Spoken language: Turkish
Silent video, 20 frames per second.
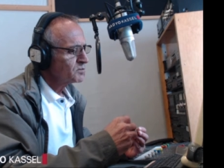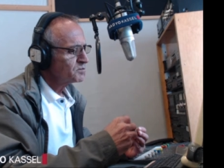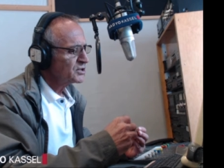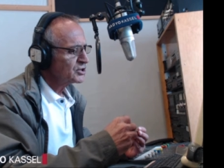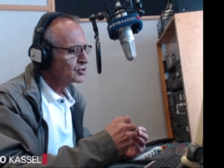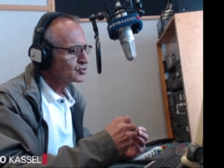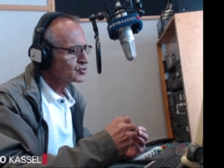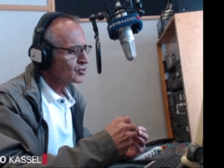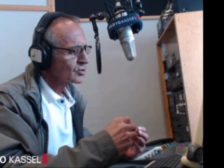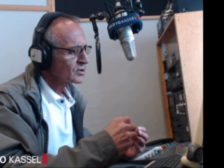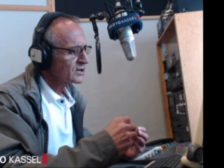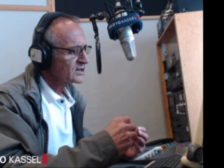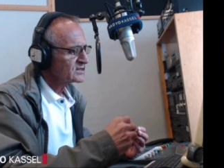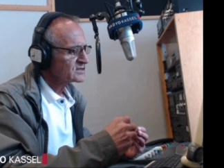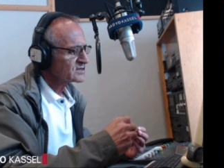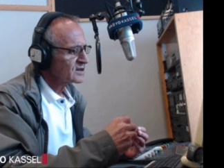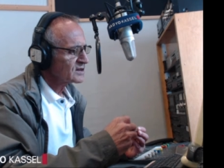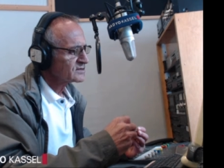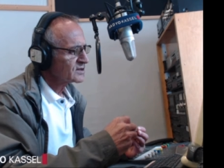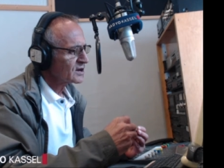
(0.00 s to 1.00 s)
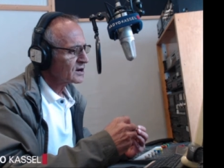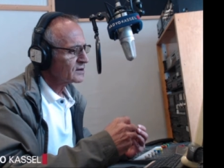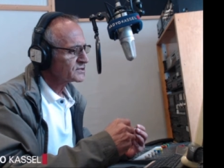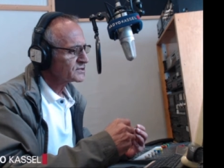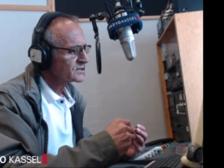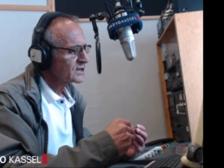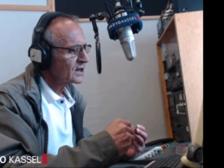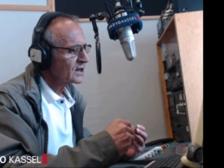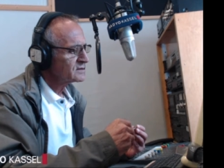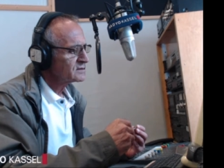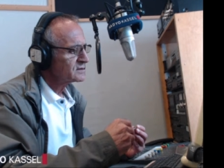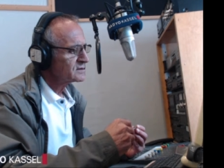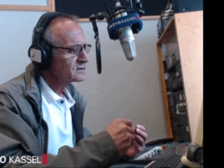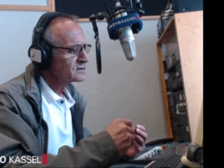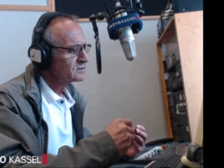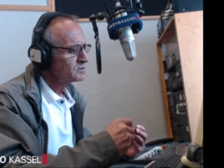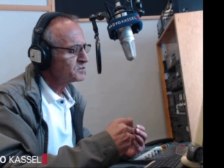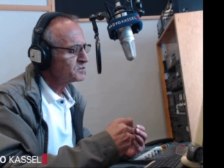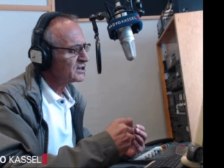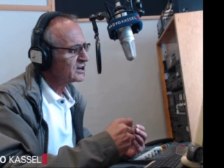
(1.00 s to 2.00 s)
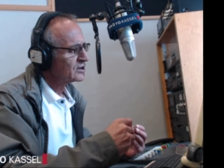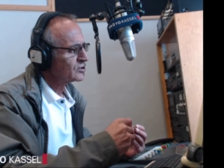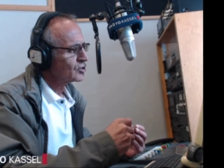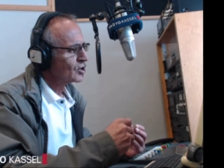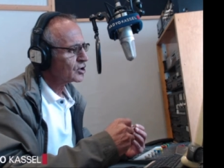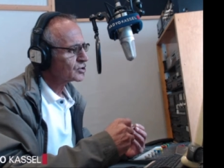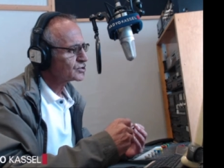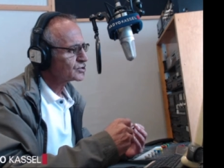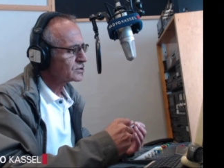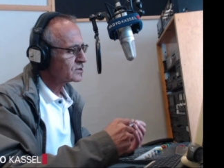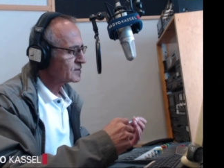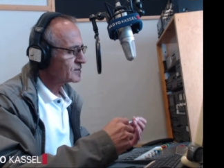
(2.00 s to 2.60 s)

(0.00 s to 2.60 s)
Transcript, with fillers: birçok insan tarafından biliniyor